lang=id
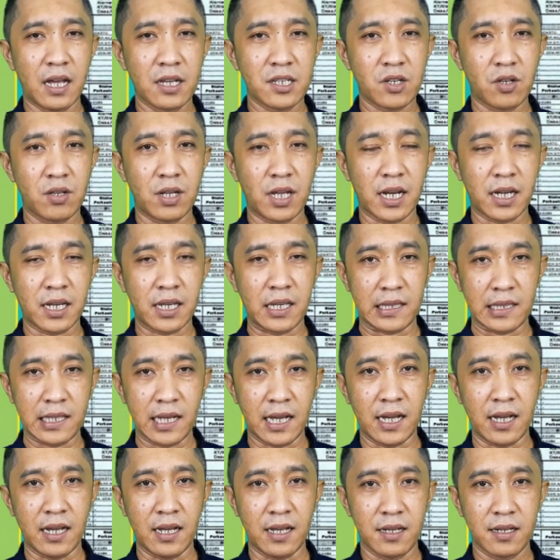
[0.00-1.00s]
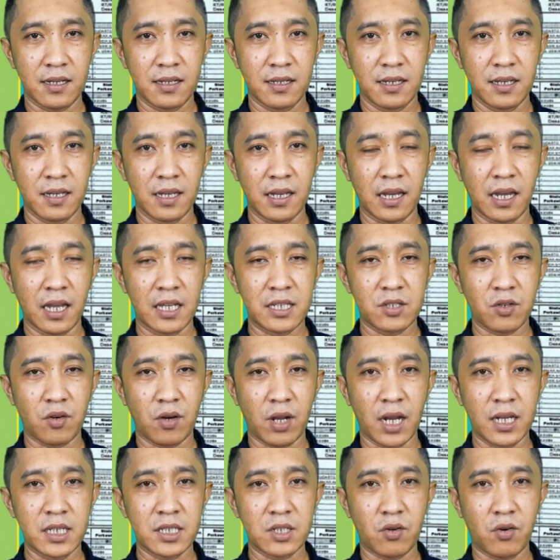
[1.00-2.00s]
saudara kita ingin
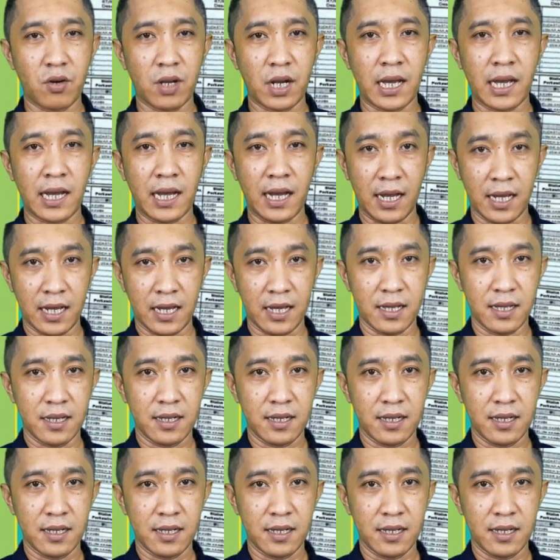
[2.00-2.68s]
sekolah di sekolah A.